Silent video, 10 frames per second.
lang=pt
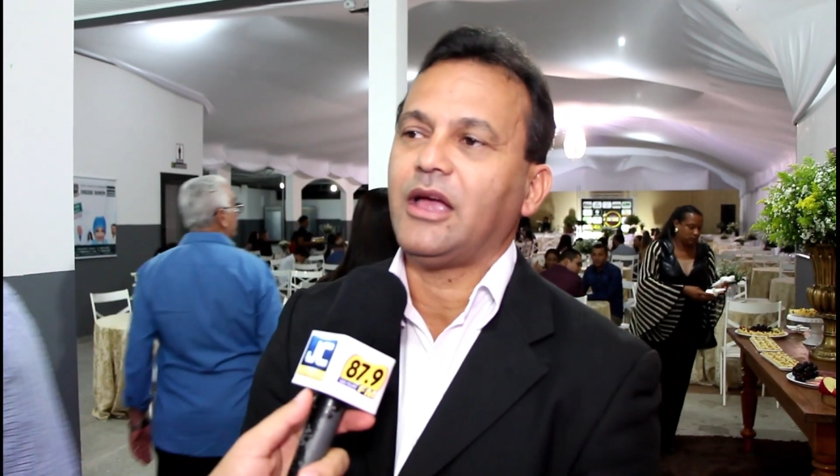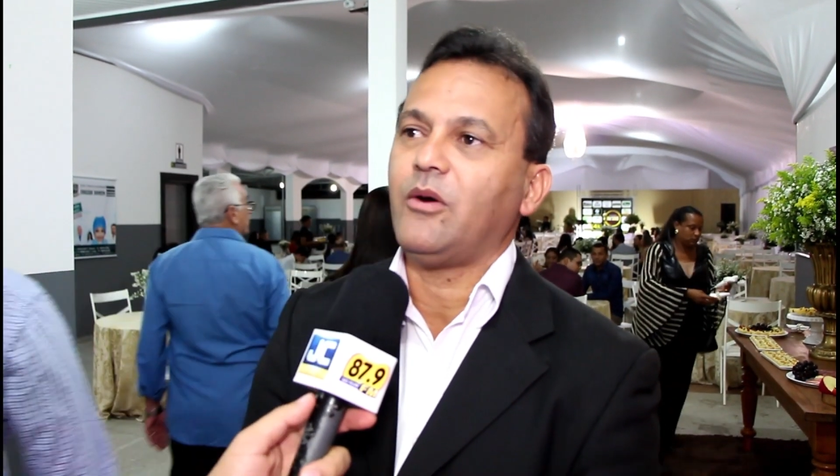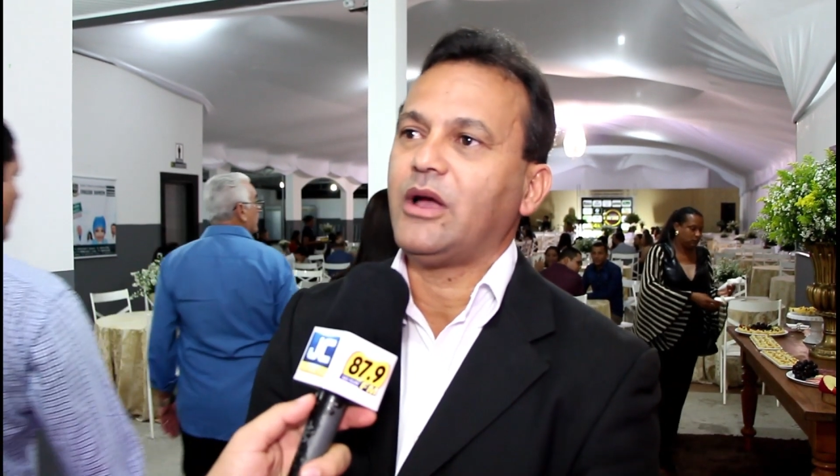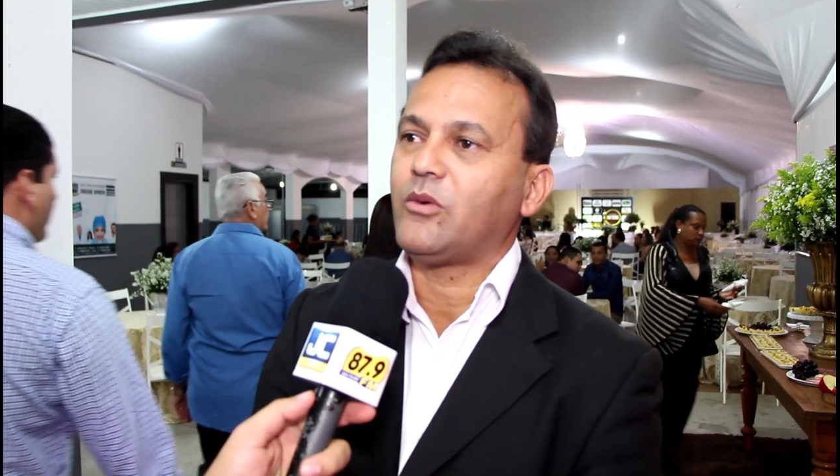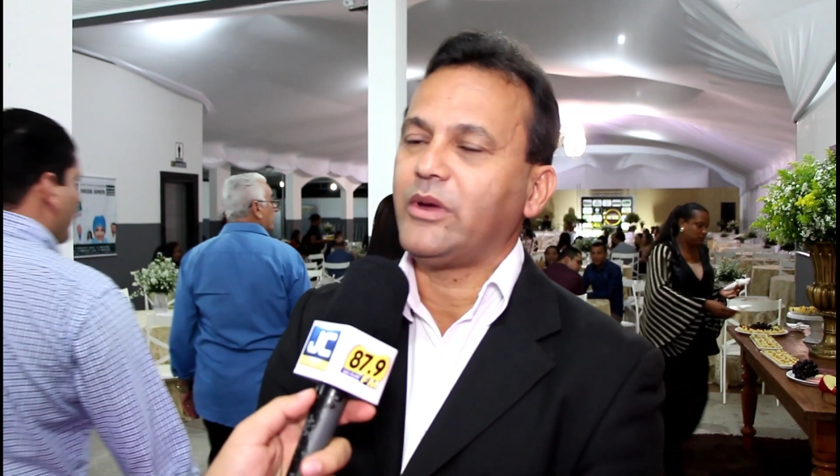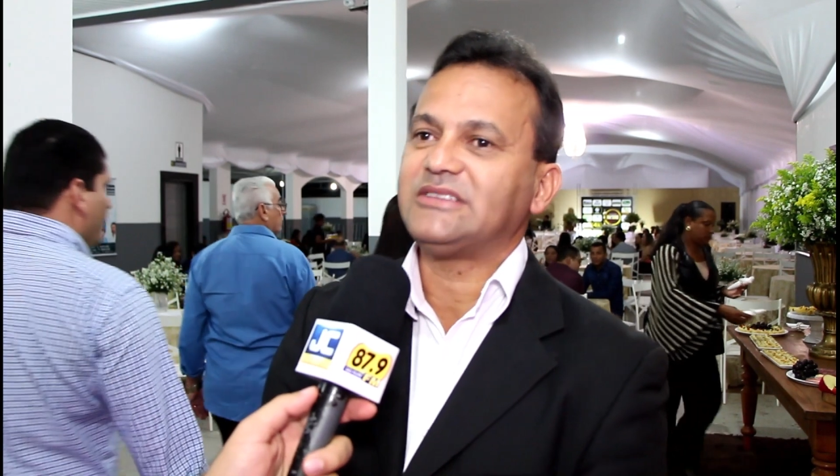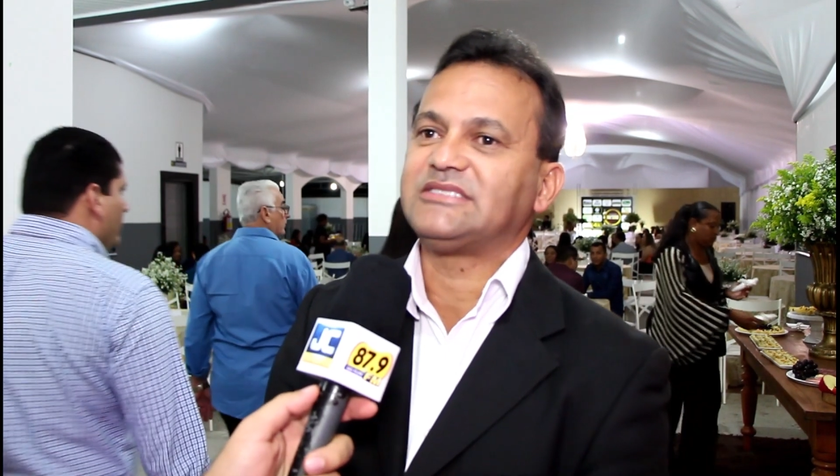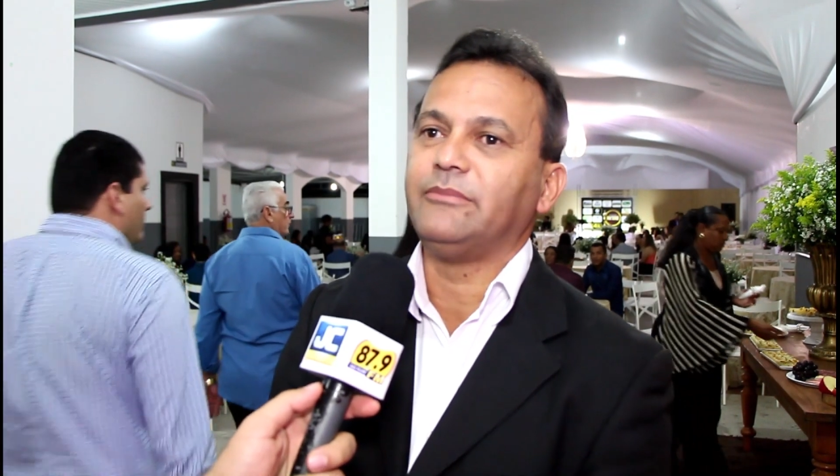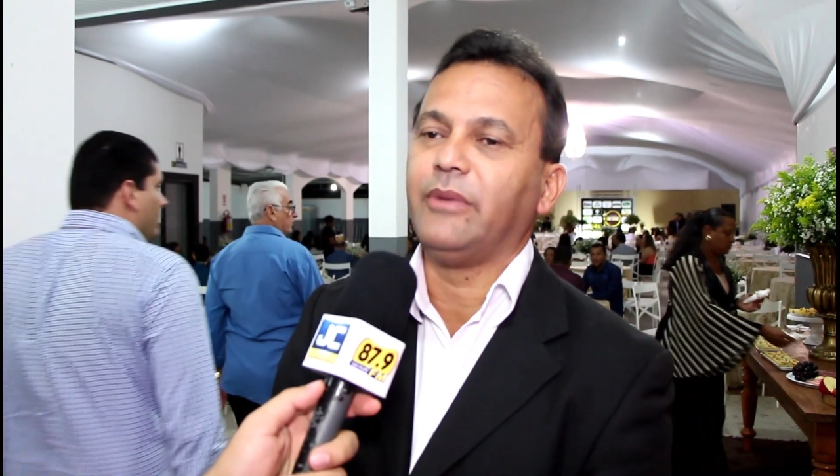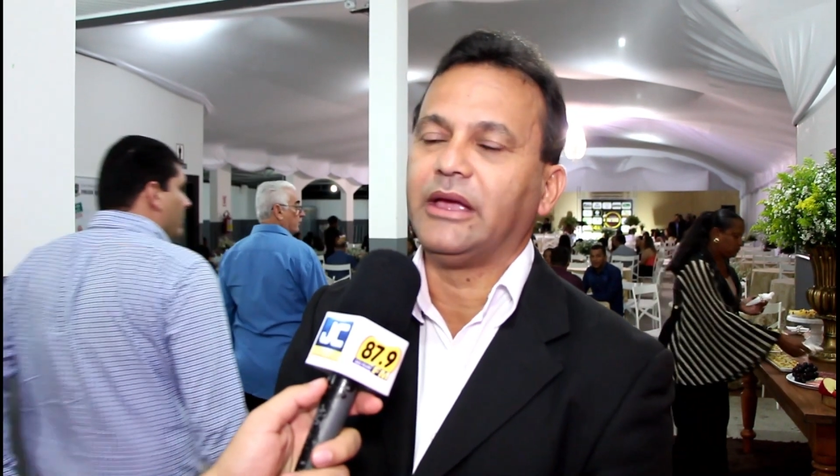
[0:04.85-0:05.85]
é o
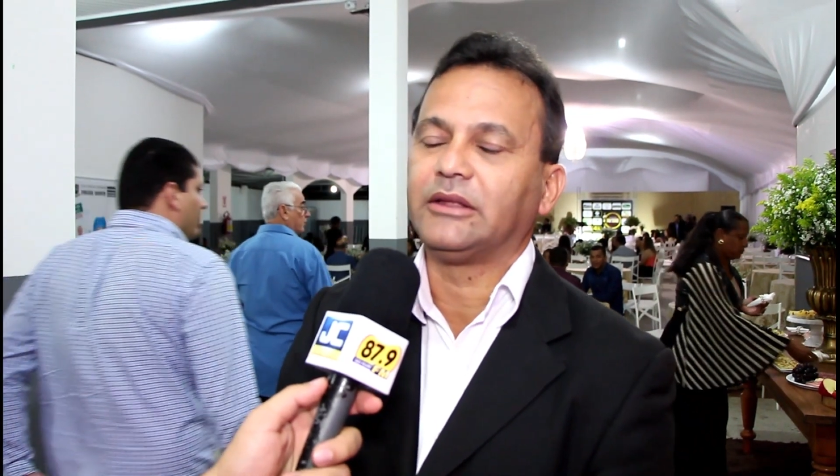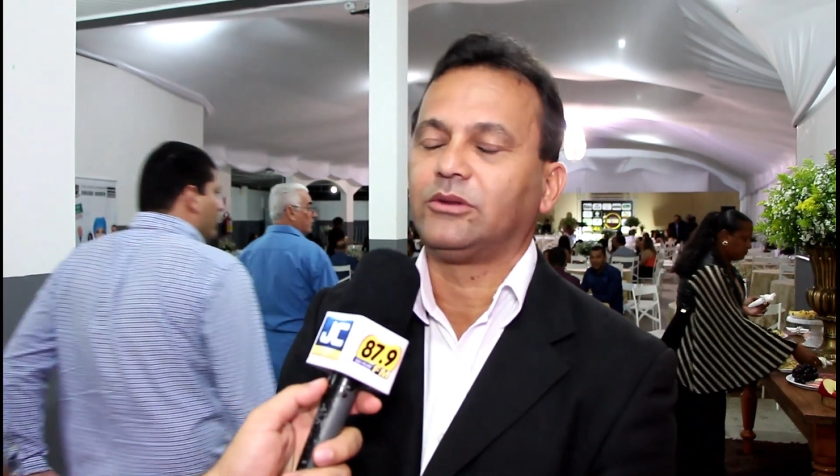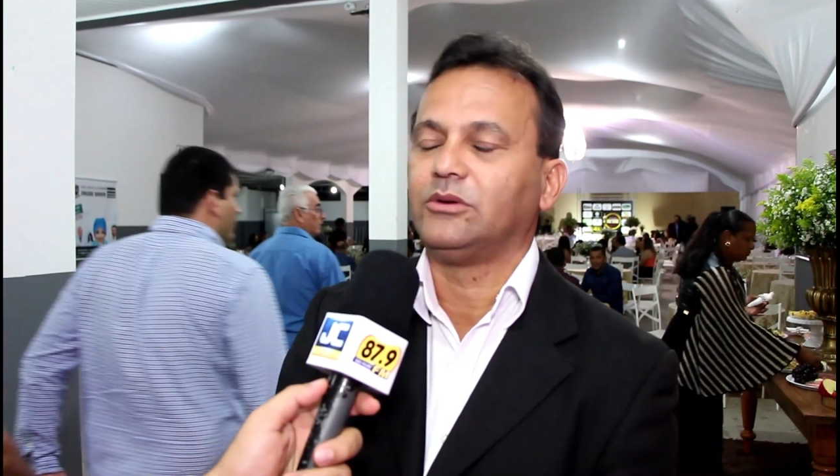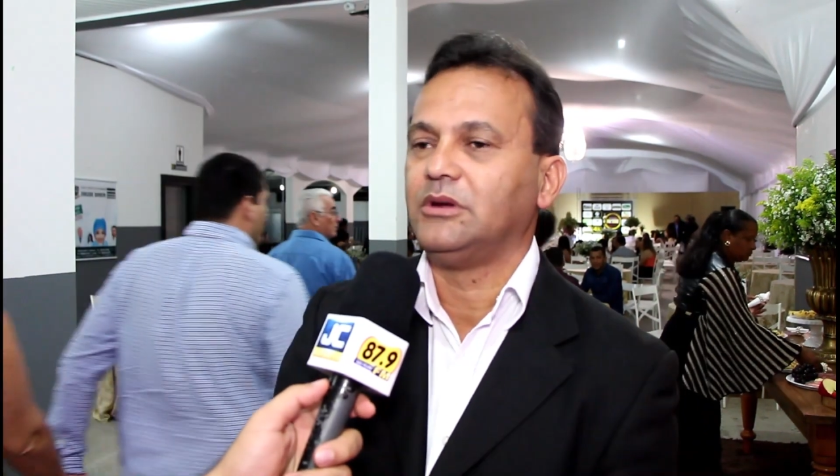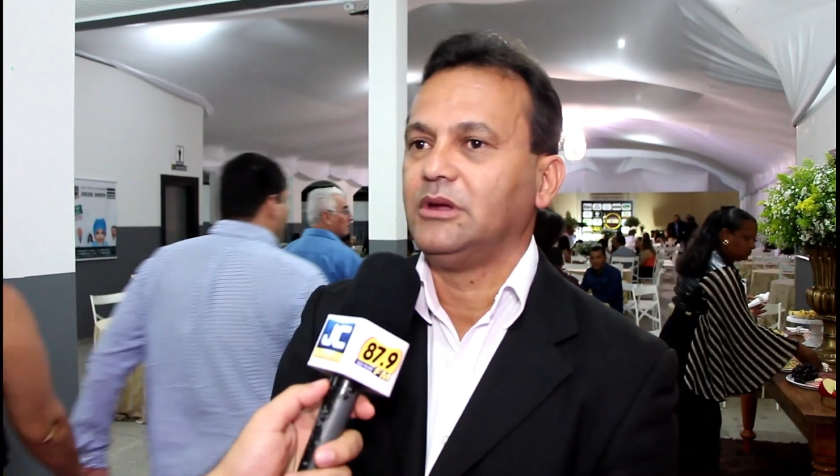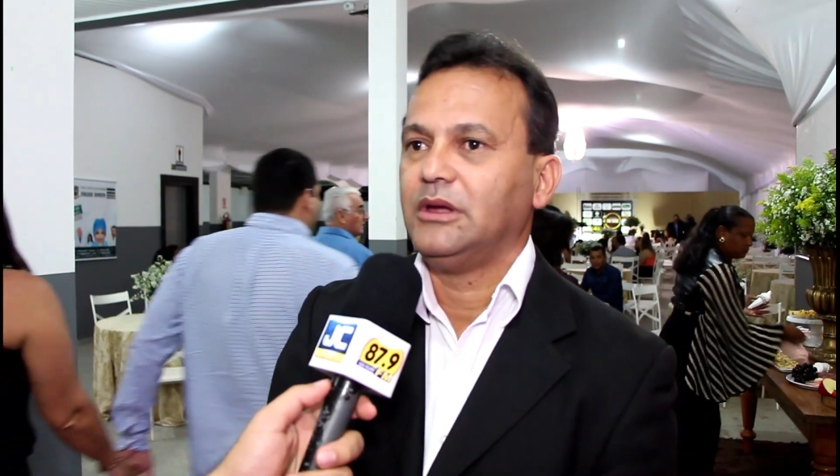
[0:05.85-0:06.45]
reconhecimento